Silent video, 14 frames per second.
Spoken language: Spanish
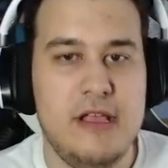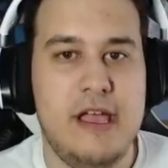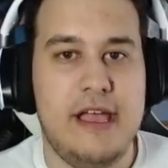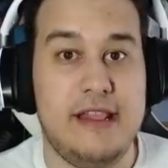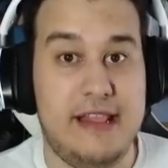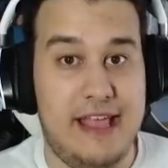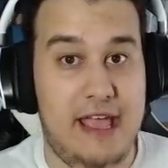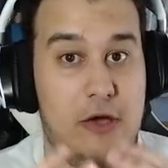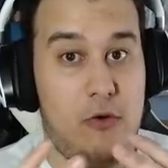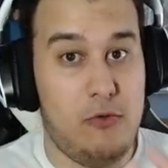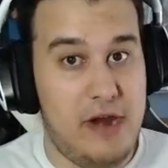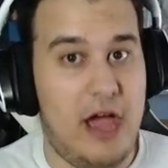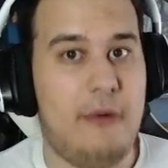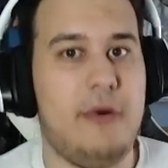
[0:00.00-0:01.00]
de
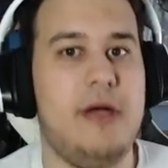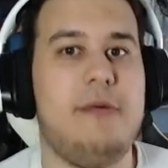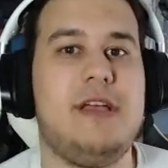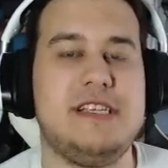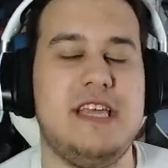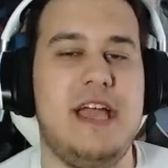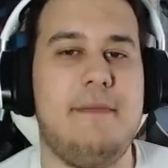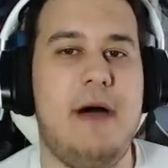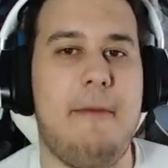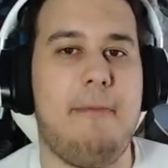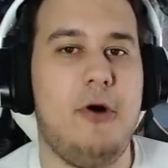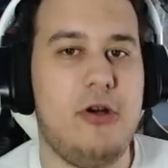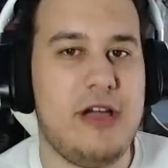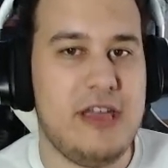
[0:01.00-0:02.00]
una web que se llama
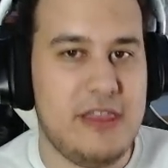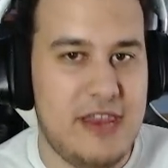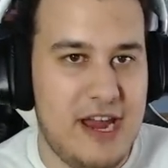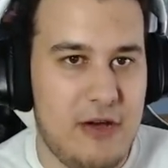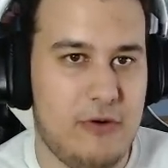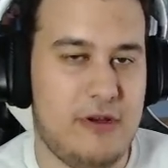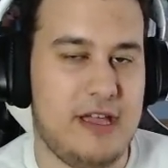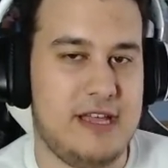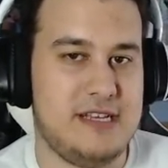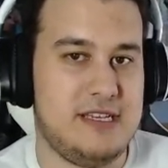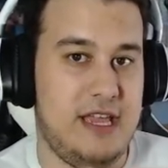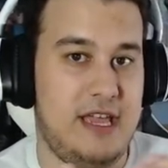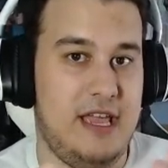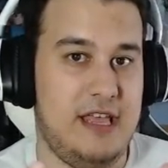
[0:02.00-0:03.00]
draw que es
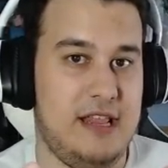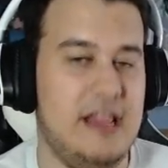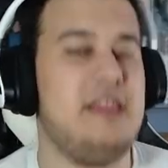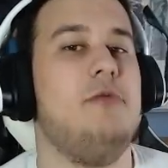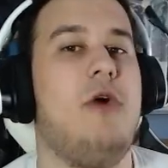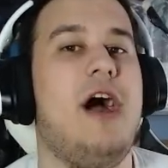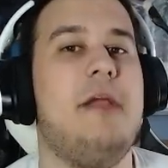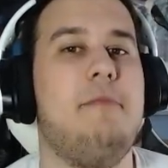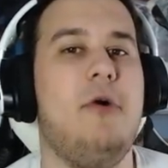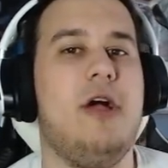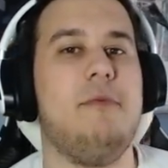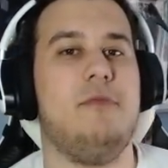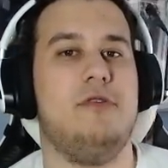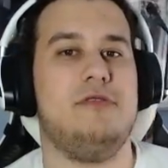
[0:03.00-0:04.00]
eh, de dibujar
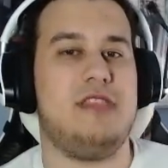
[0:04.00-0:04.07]
Pokémon.